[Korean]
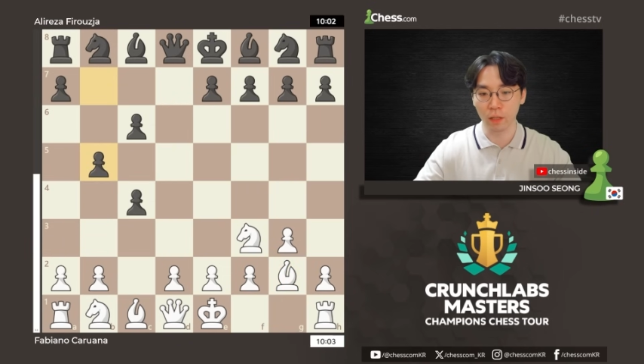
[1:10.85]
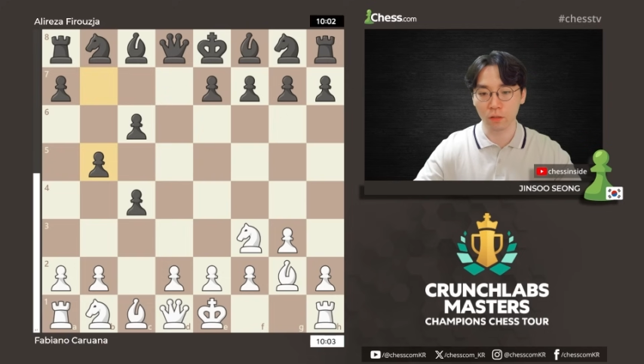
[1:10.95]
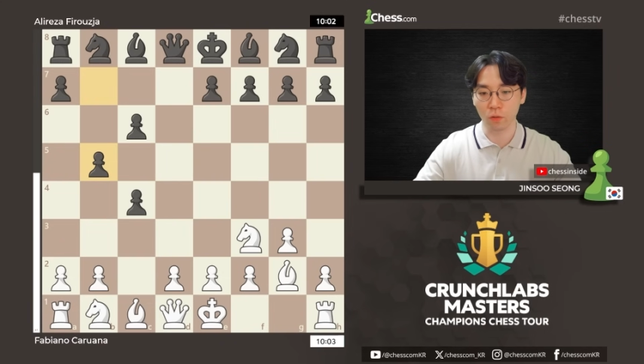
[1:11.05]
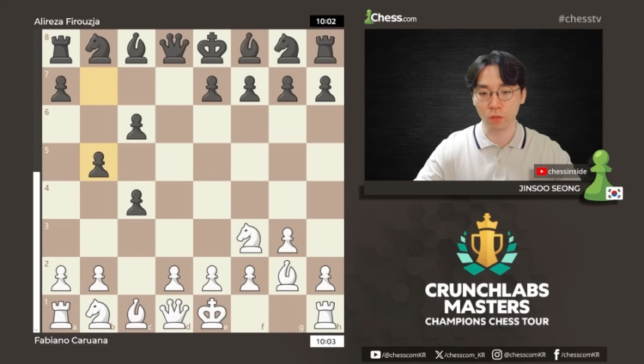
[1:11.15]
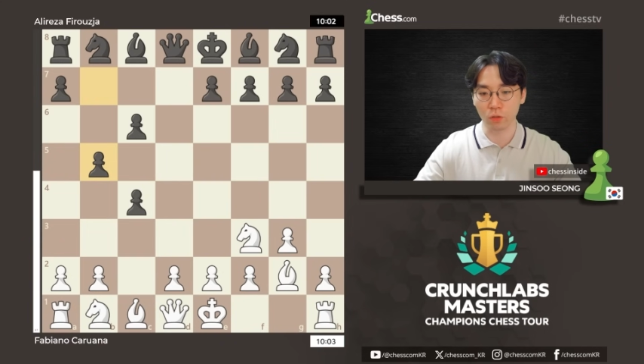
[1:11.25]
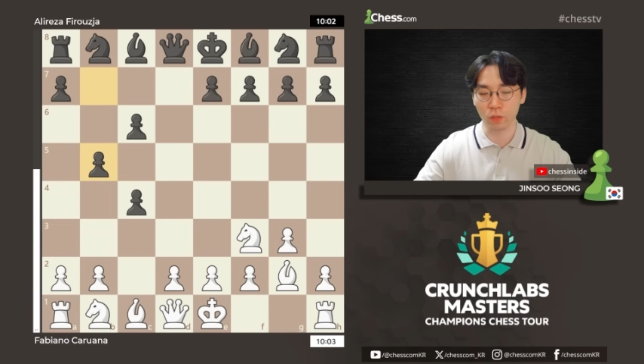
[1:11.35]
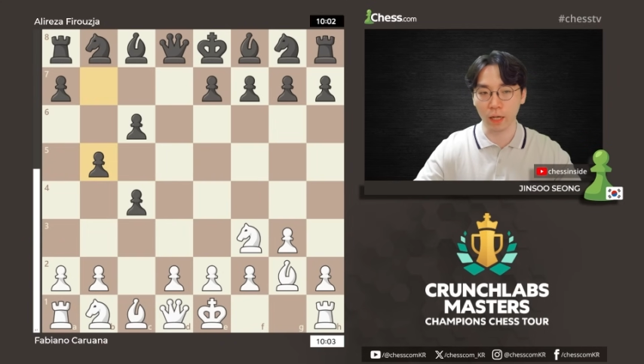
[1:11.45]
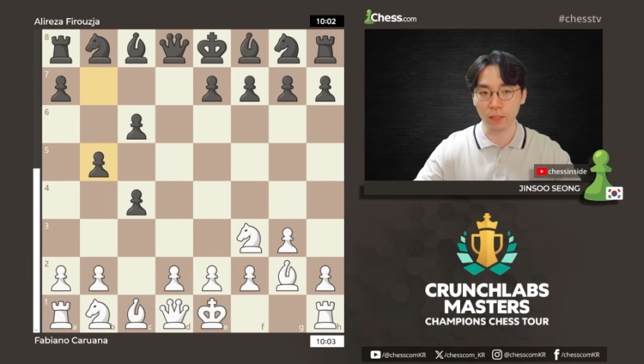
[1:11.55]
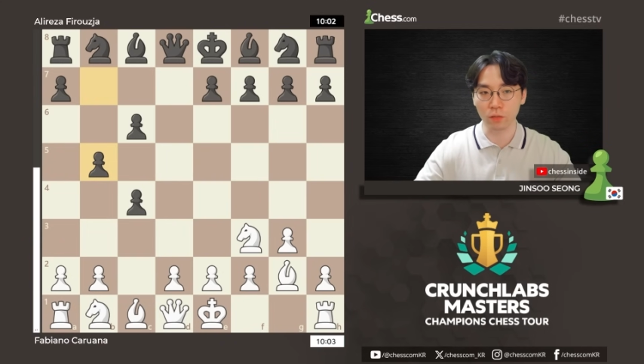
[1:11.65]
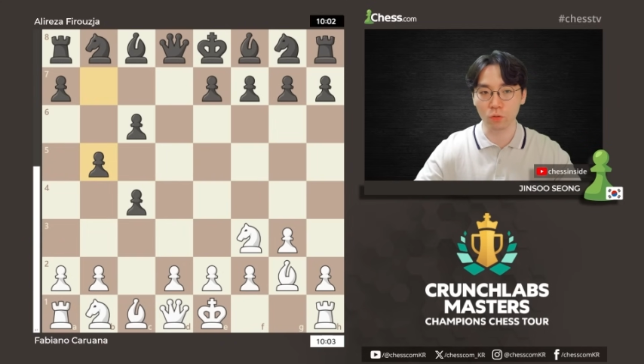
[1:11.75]
결과적으로
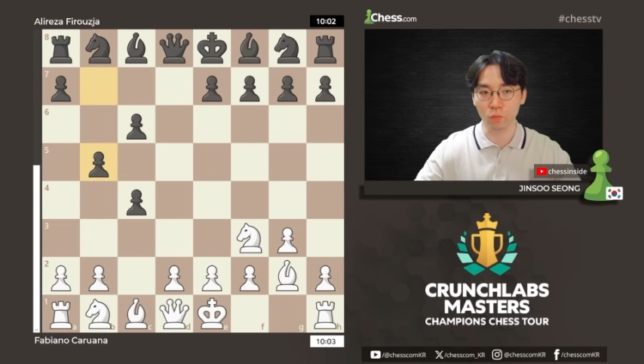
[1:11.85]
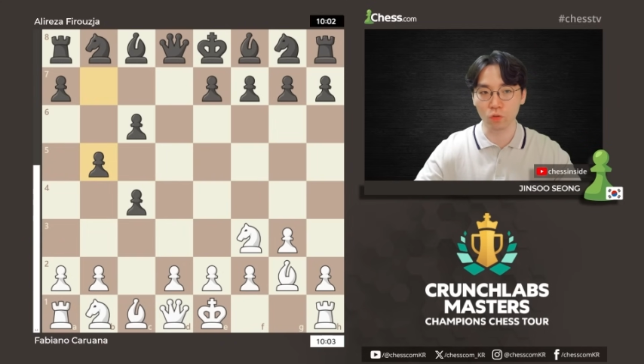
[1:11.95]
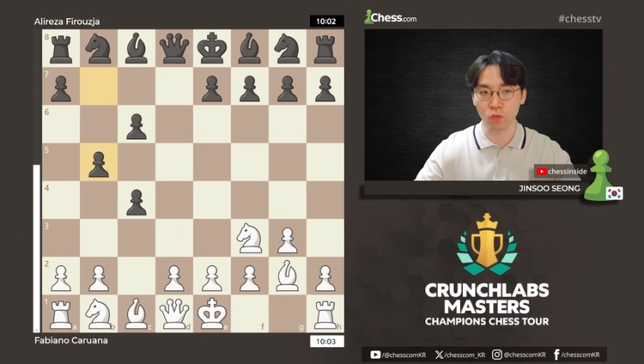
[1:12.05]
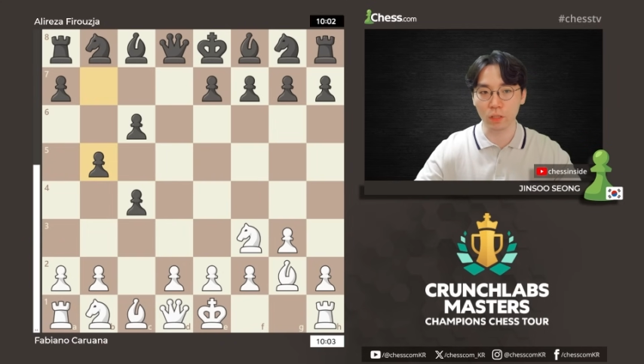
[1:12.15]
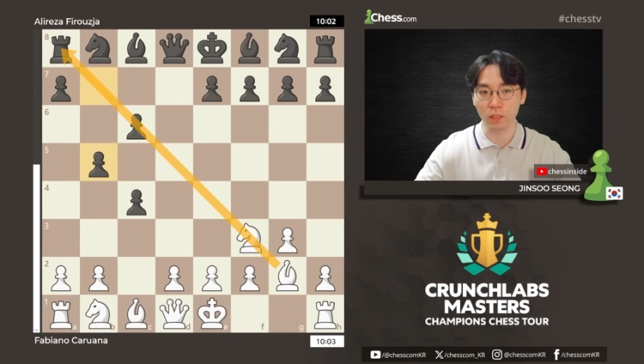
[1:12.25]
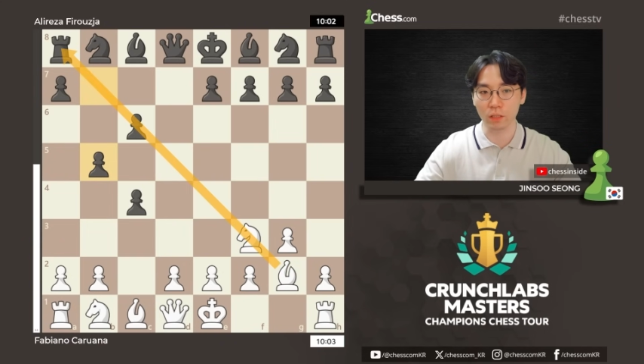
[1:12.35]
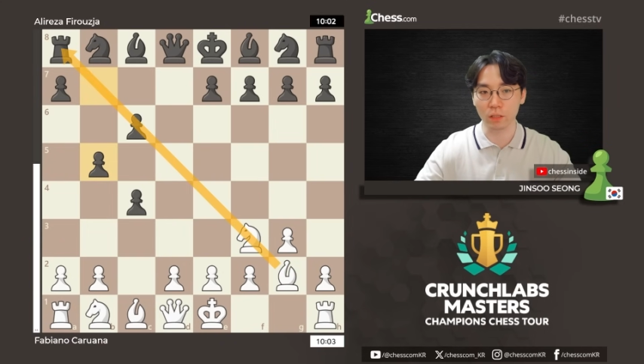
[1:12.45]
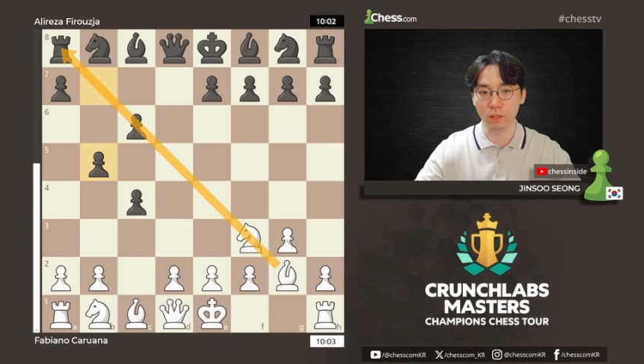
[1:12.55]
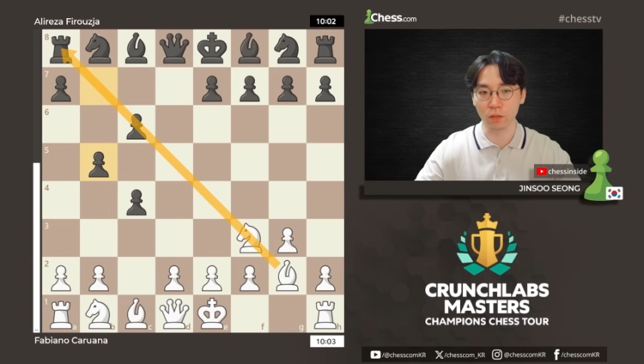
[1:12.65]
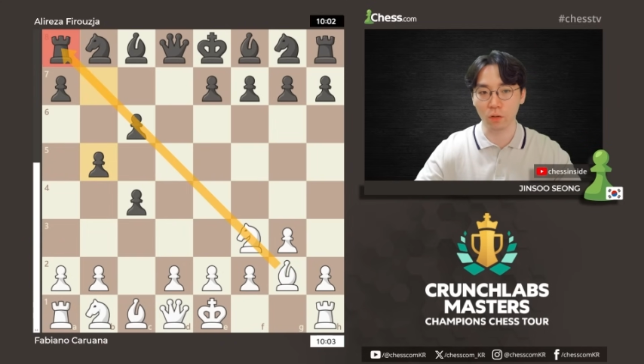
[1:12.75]
대각선이 좀 더
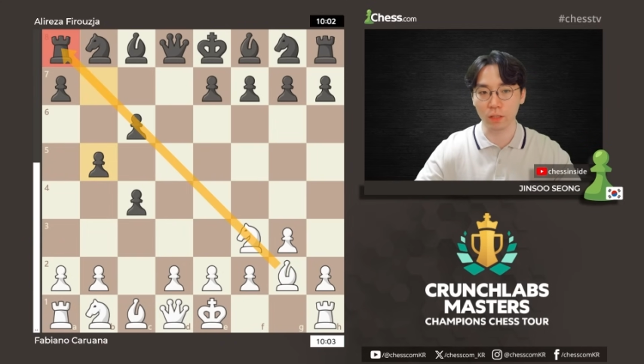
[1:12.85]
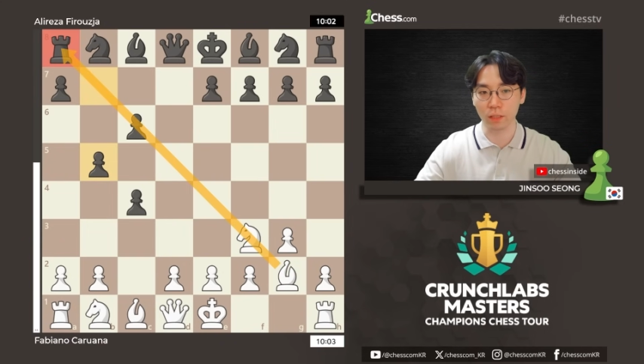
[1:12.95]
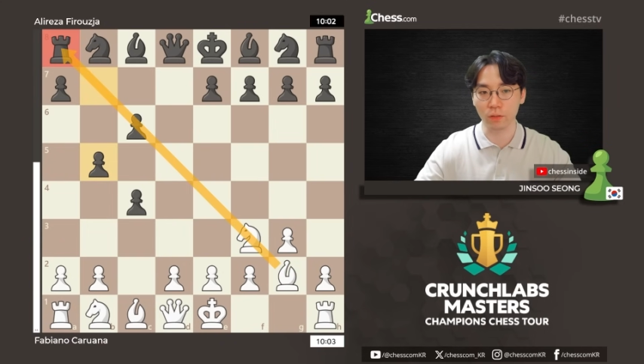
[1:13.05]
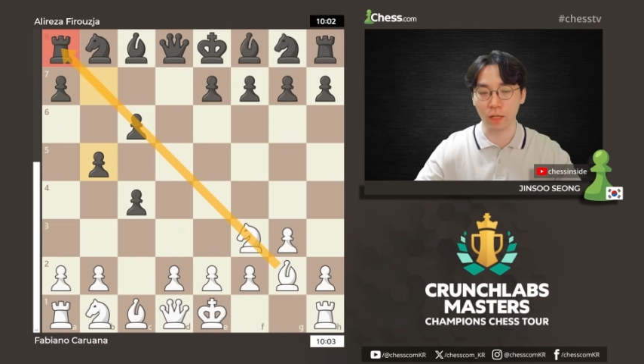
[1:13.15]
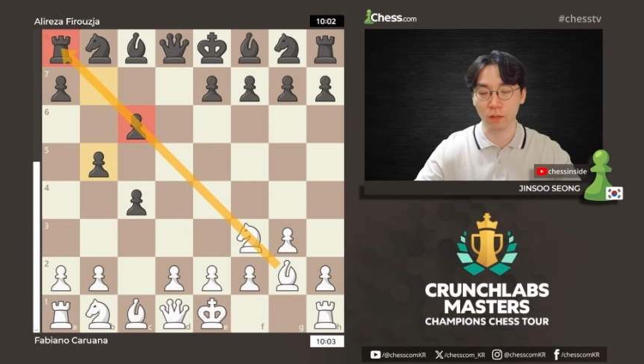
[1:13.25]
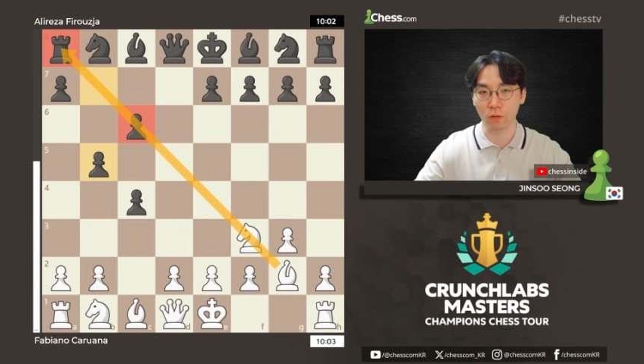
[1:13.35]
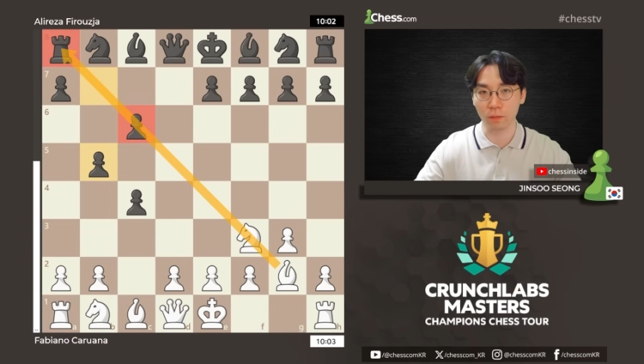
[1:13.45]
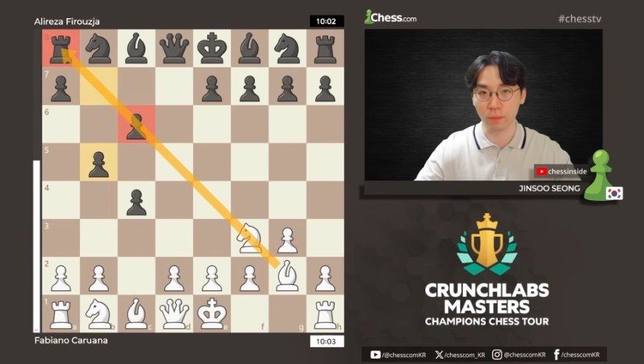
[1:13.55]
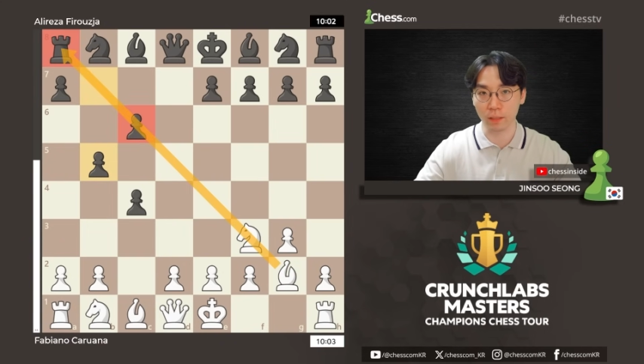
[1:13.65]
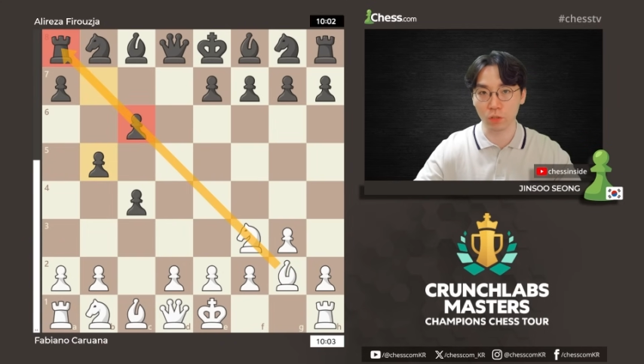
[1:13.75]
취약해지는 결과가 생겨날 거란
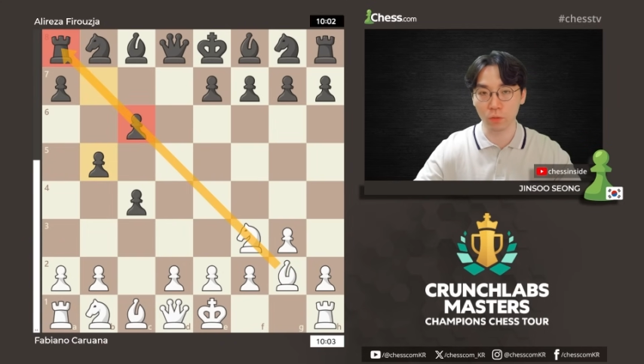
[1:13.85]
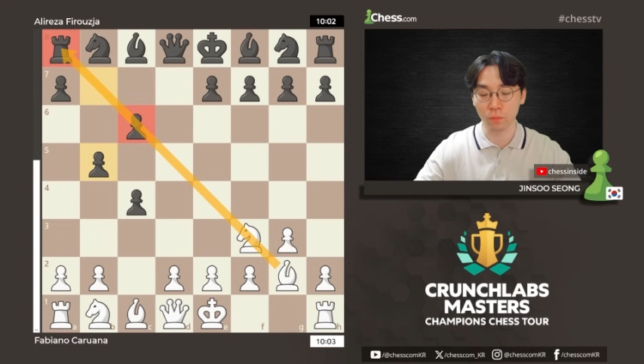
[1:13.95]
말이죠.